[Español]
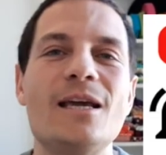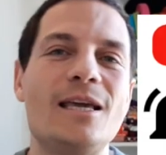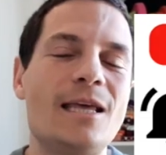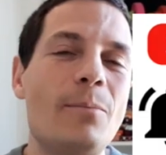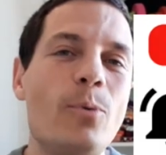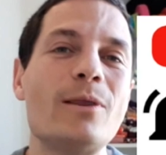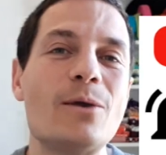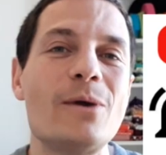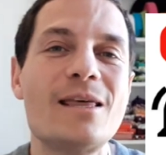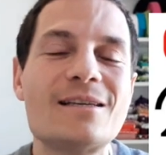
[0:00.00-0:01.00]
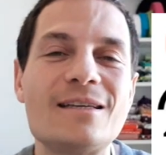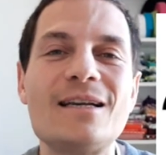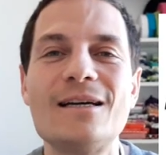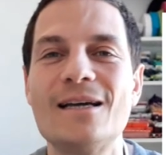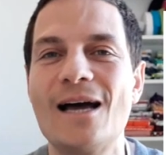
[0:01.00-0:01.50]
Y después te voy a
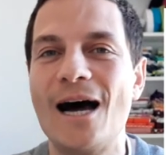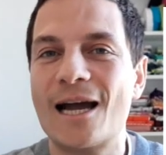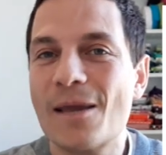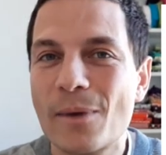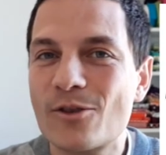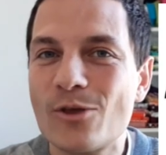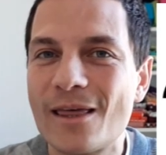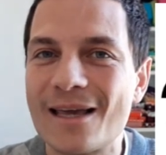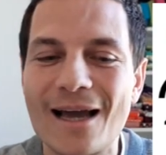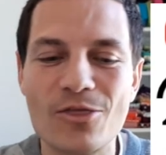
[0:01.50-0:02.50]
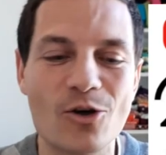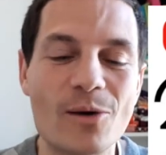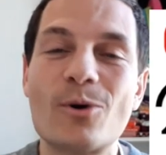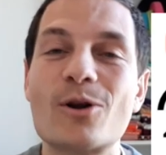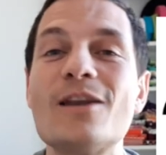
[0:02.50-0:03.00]
decir a qué me estoy dedicando,
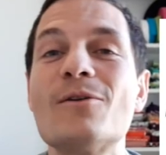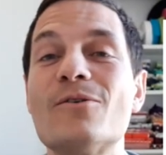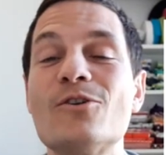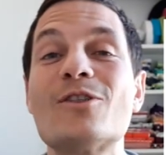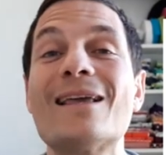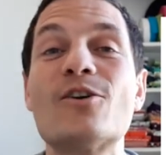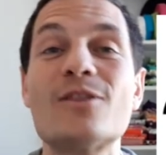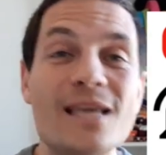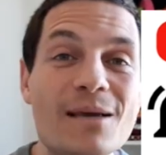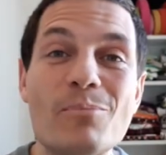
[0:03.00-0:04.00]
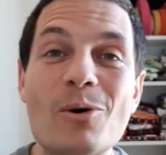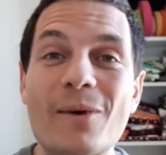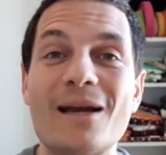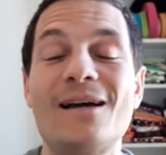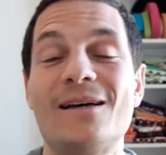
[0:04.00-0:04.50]
de por qué no, tengo tiempo
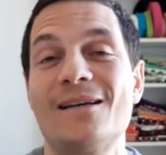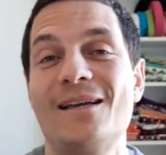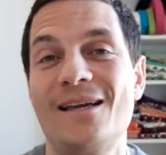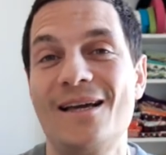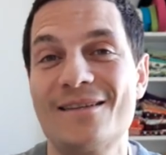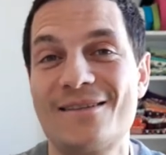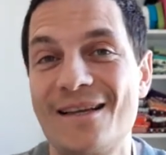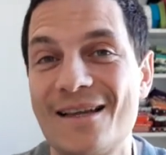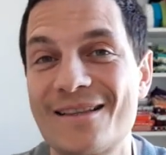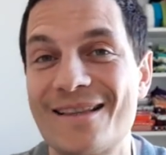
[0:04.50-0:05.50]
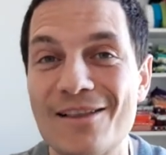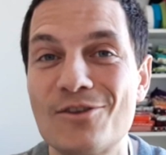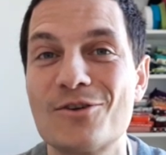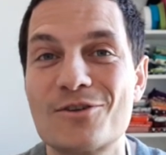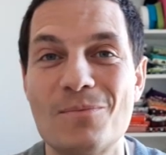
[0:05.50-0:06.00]
para hacer
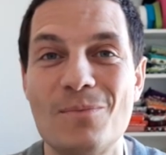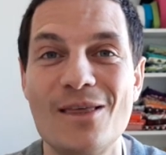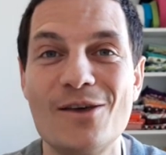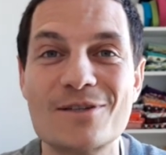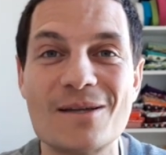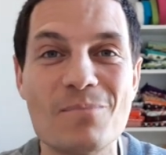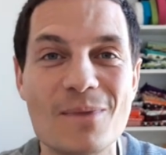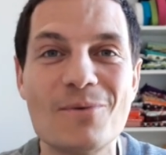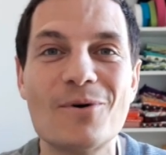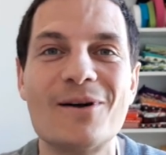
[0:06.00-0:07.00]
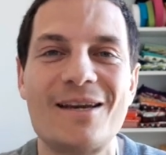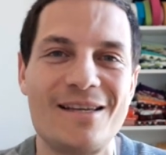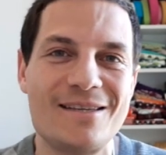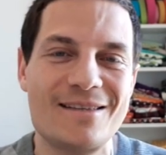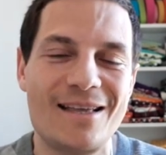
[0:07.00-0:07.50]
tantos videos en vivo en
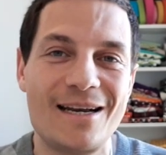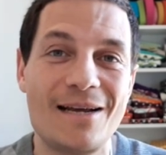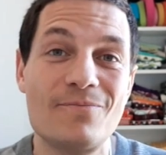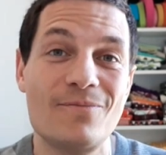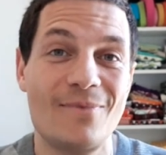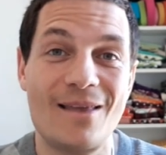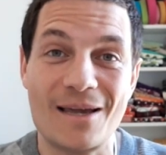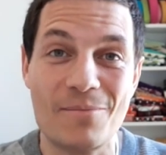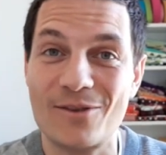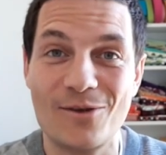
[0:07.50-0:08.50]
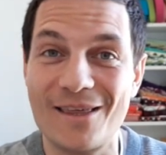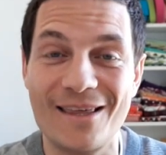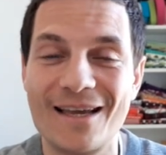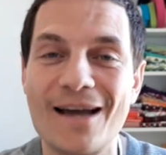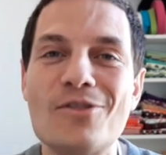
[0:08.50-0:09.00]
Instagram, a qué me estoy
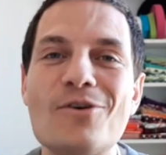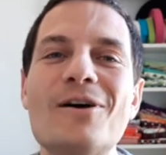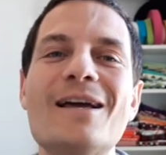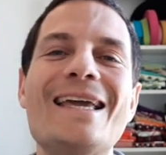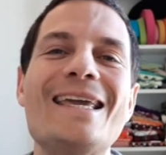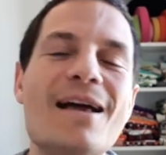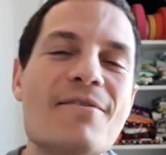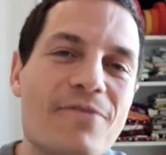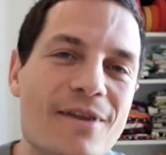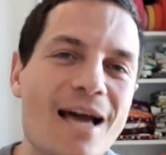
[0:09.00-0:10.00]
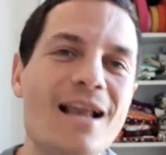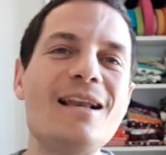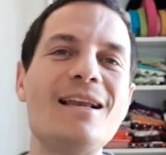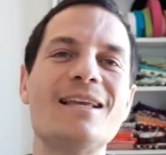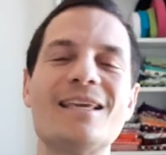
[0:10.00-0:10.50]
dedicando. Y al
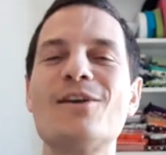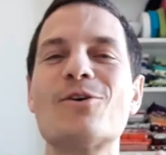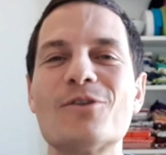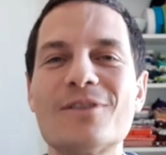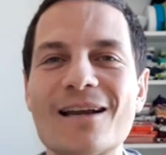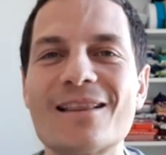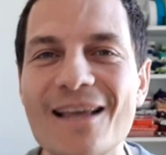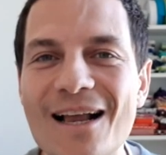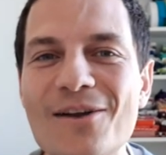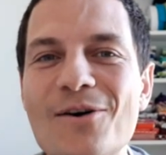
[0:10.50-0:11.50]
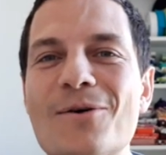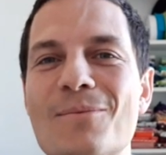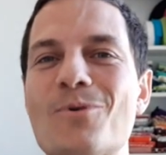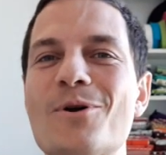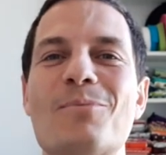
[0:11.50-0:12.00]
final quiero contarte algo
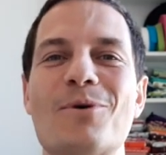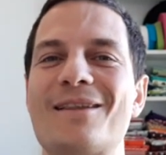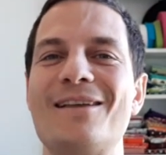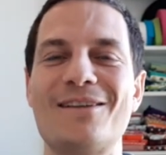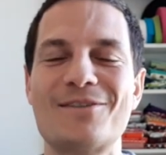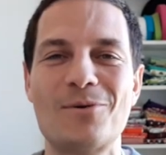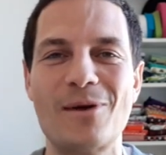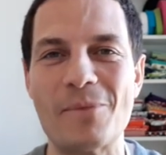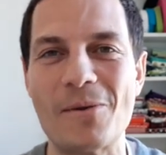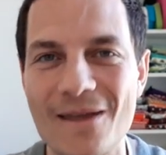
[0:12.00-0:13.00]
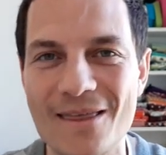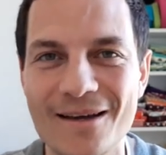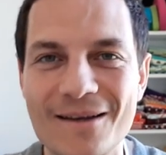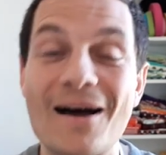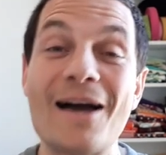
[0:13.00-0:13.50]
muy importante sobre mi
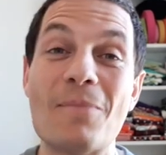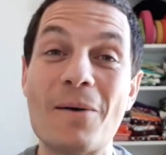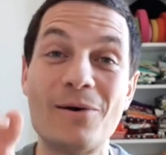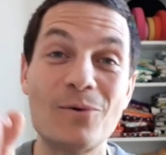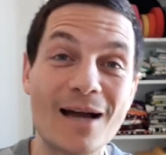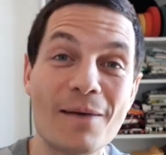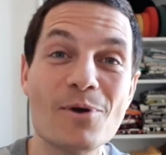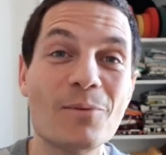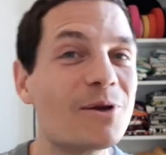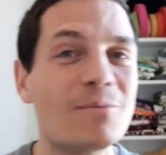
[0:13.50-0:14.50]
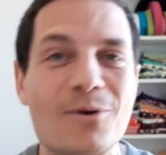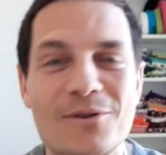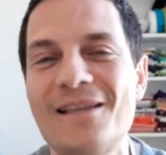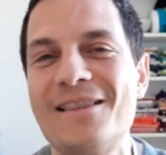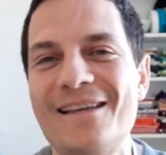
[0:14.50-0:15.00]
vida. Va a haber un cambio muy
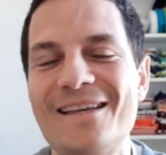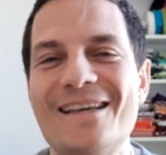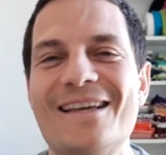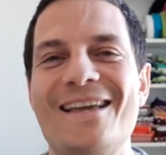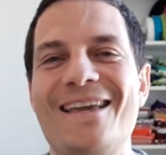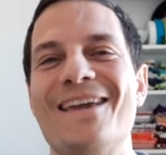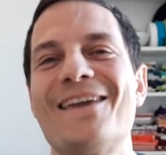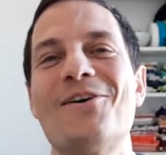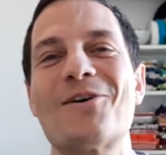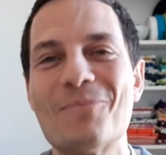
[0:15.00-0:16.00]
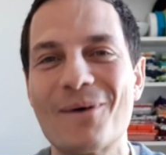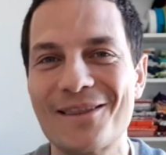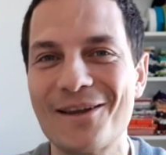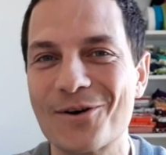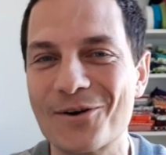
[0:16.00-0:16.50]
importante y quiero
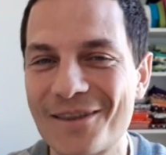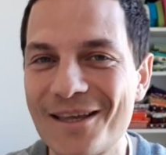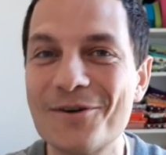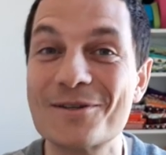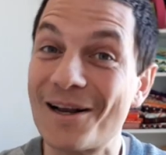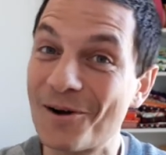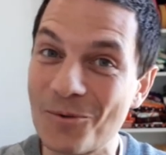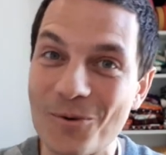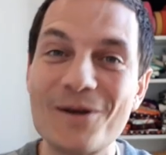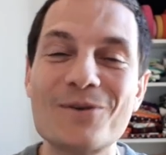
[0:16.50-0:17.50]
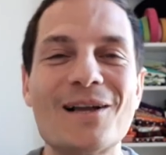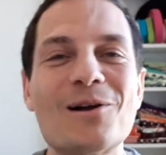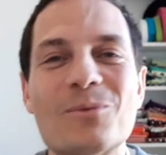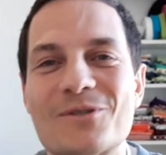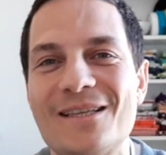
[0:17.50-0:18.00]
compartirlo contigo. Es algo bueno, es
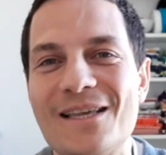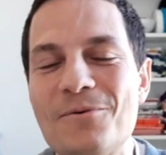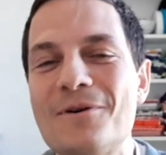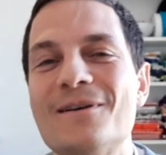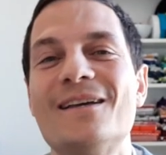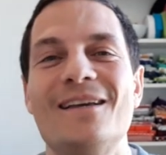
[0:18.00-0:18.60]
algo positivo